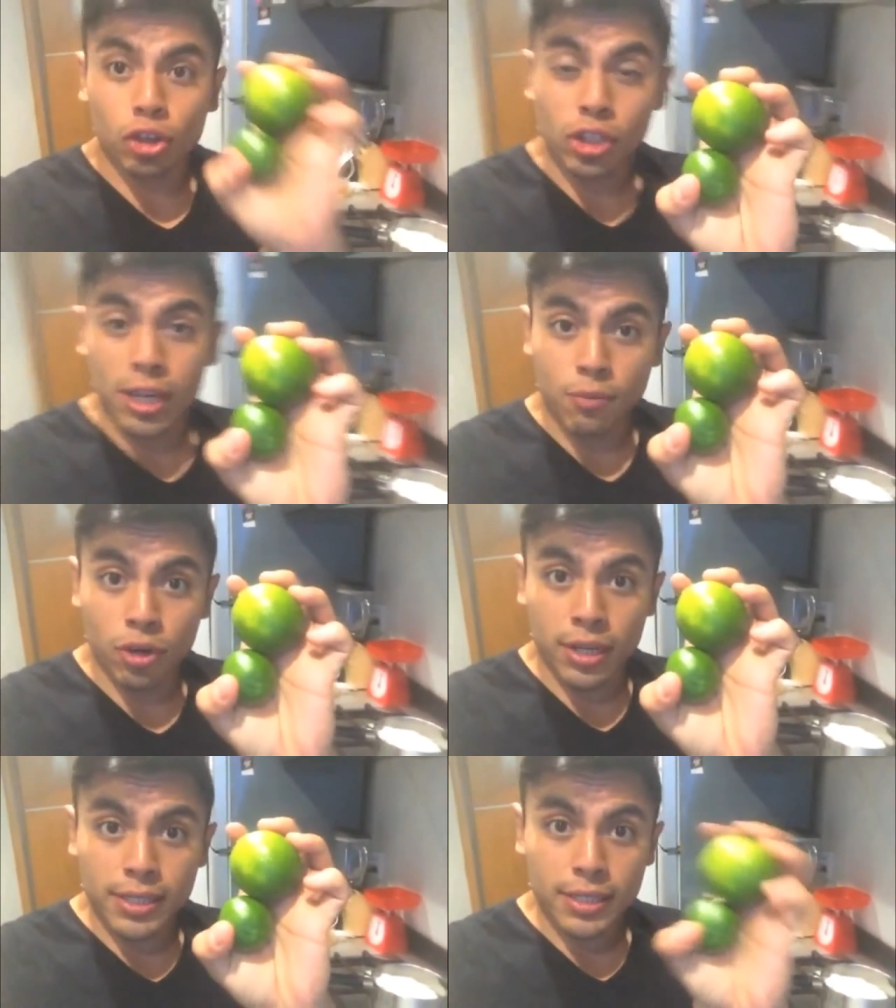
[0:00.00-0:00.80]
dos
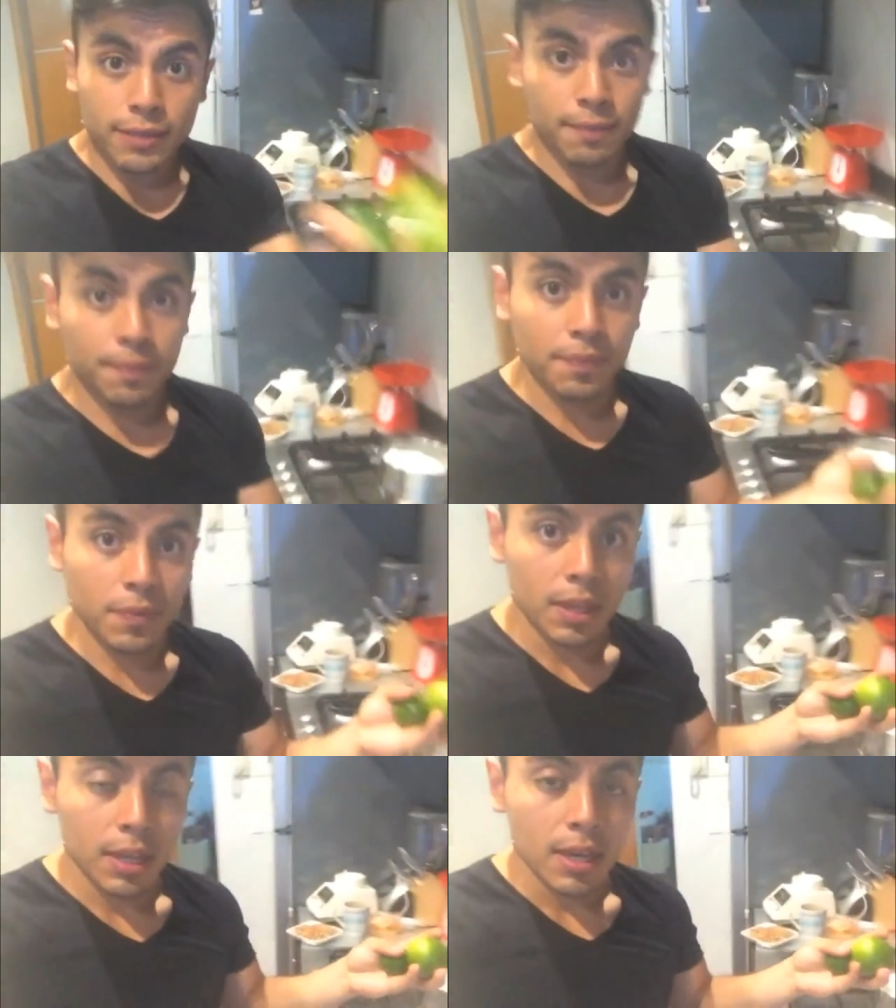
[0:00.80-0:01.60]
limones
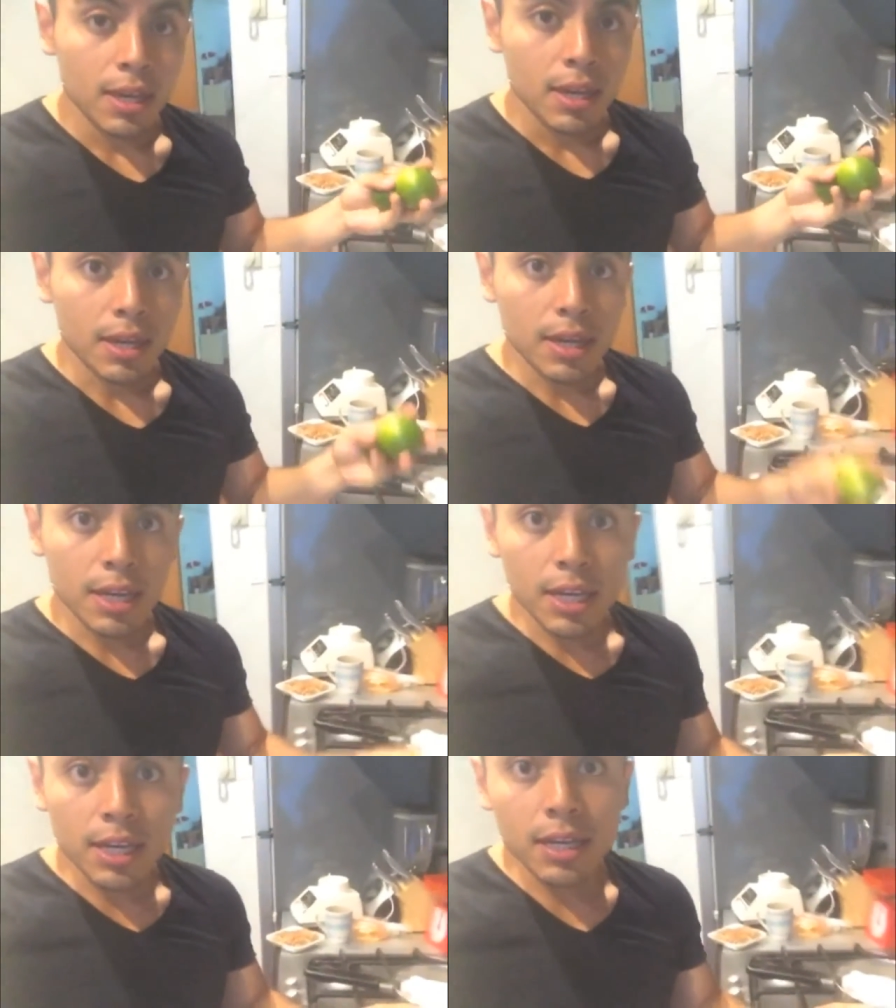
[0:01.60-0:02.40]

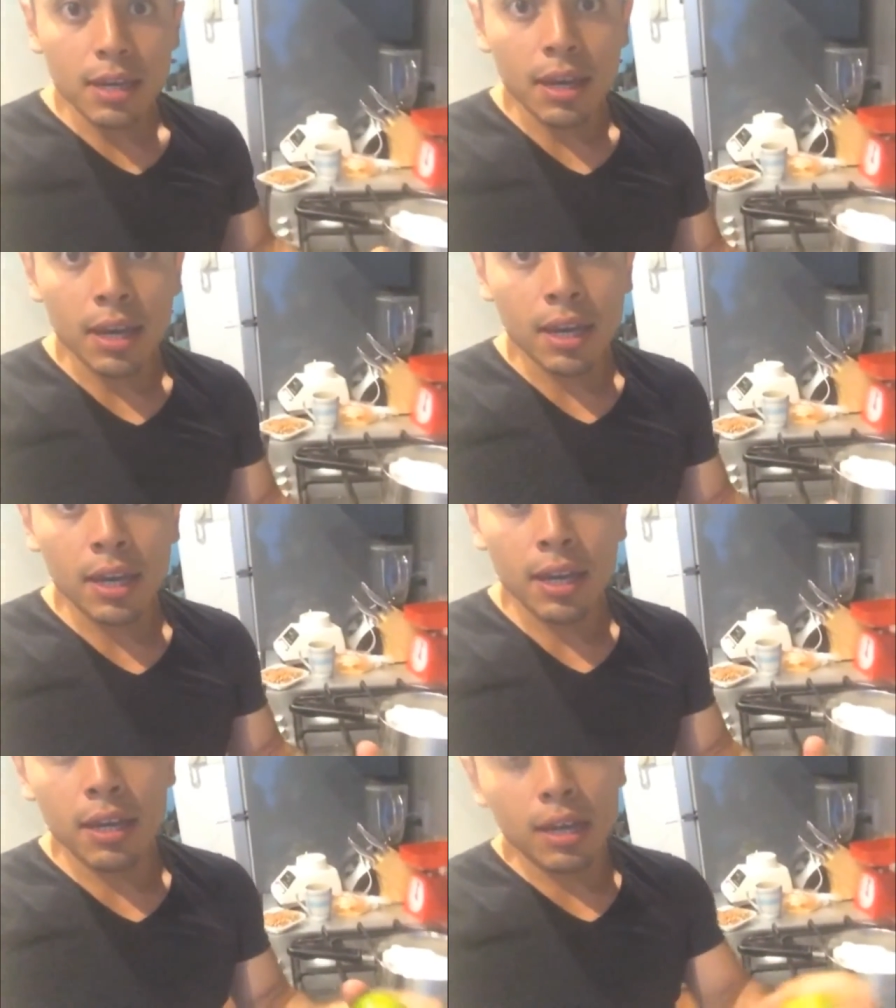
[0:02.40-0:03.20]
y
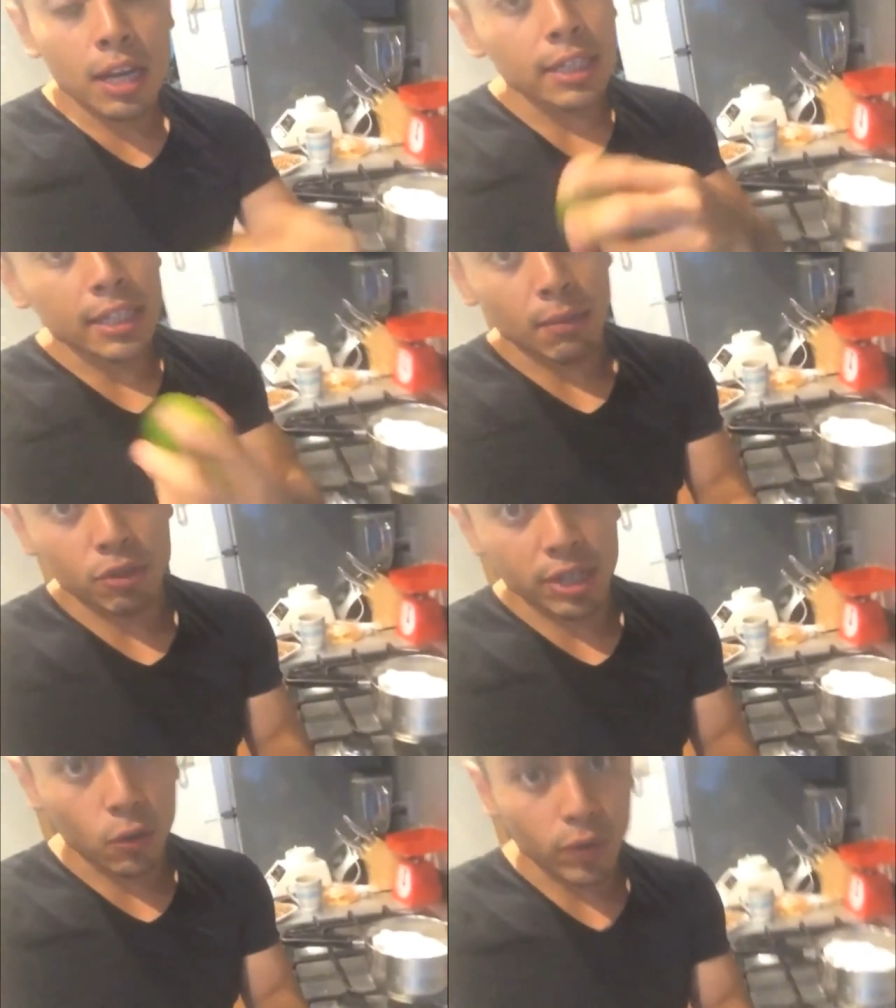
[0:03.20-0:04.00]
eh, les
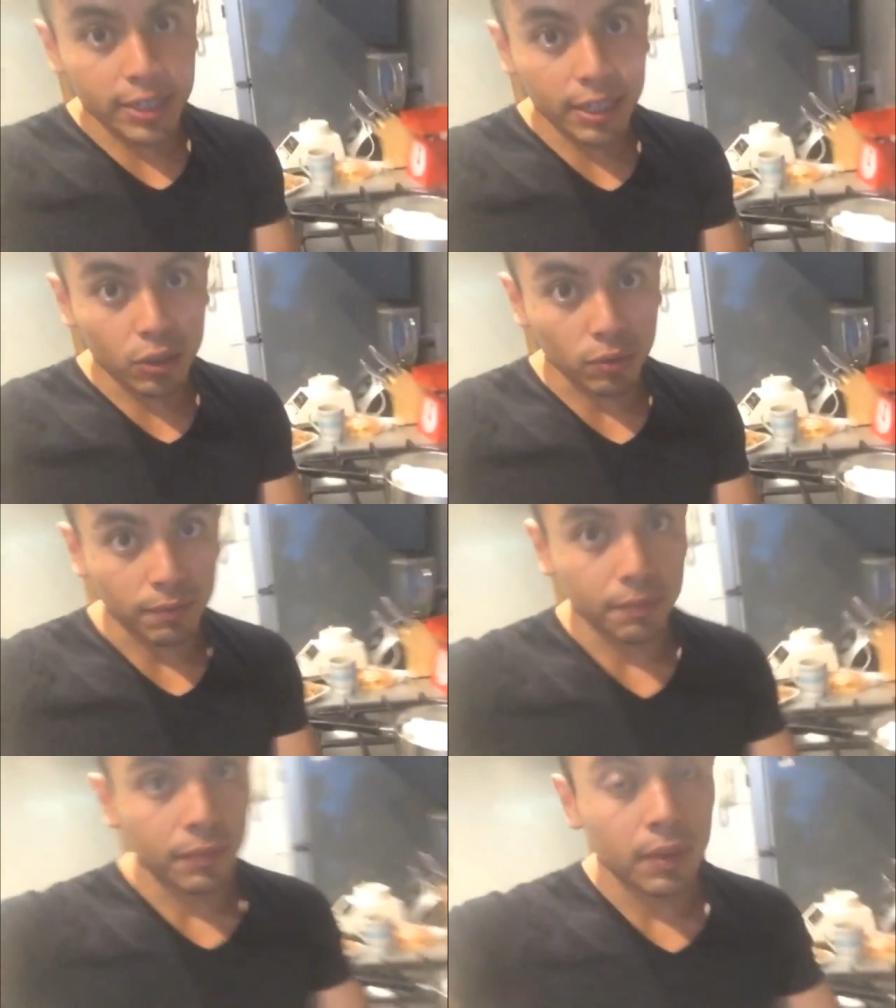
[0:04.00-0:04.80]
quitamos el huesito.
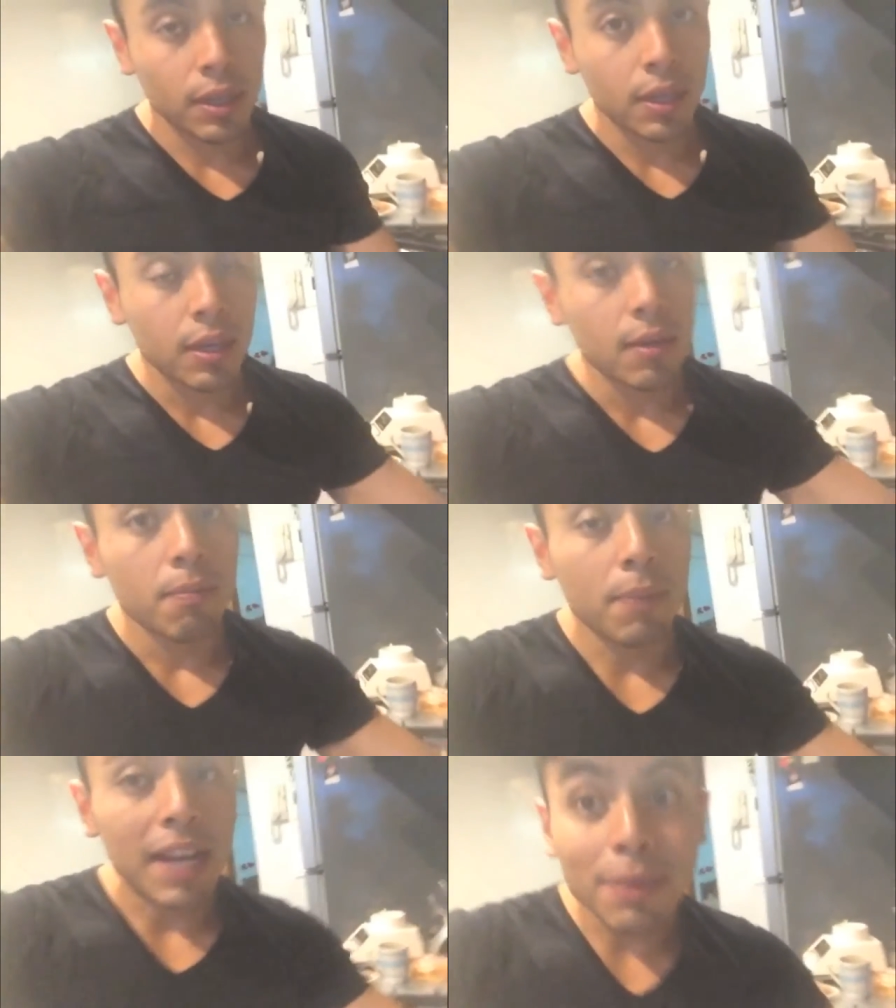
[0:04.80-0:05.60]

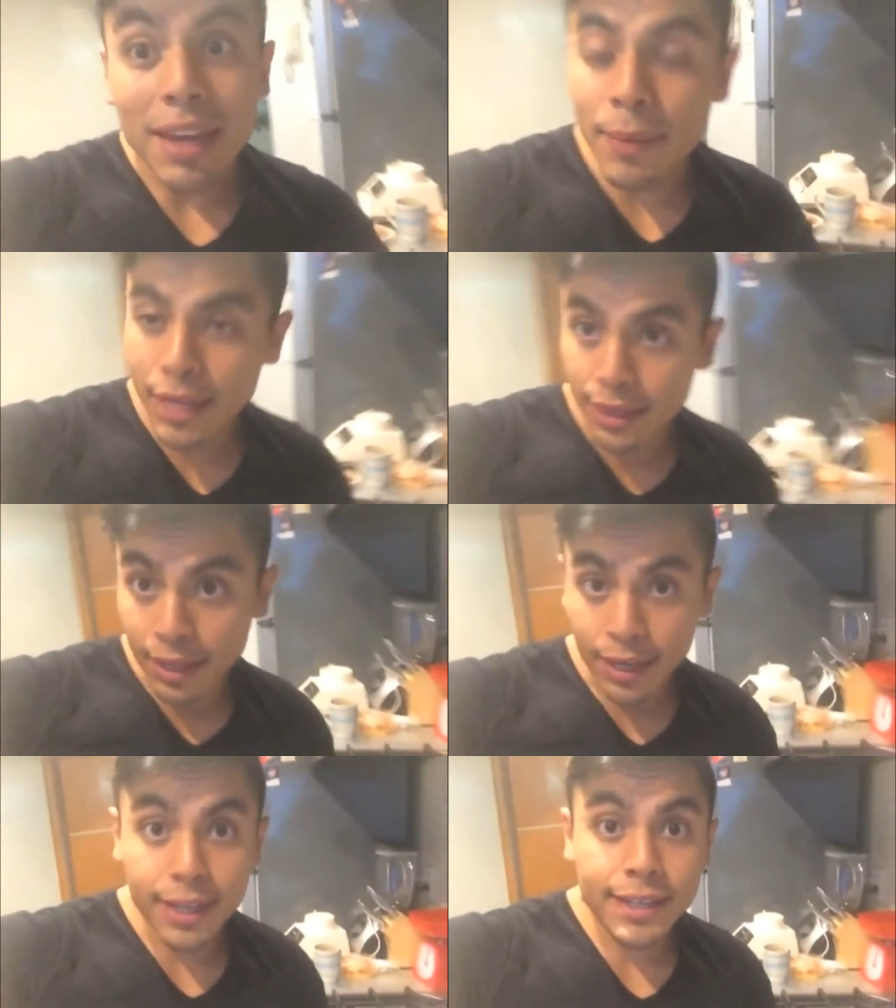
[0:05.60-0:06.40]

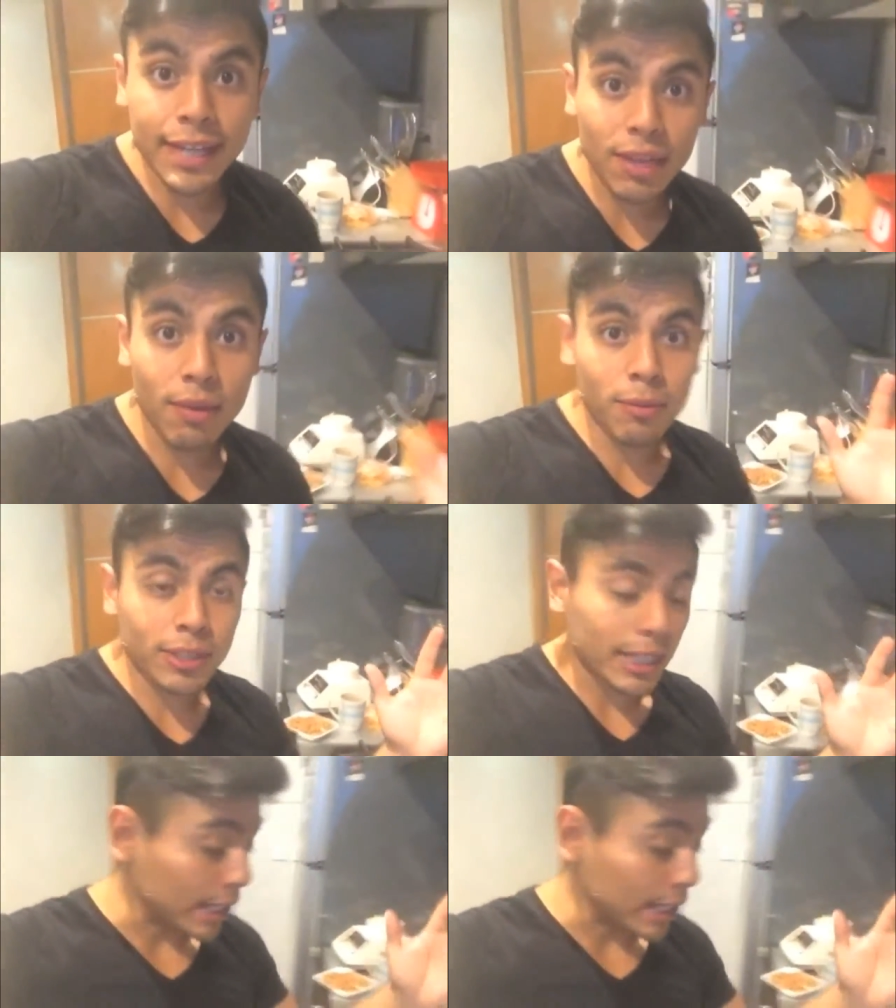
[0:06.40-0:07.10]
Previamente ya debemos de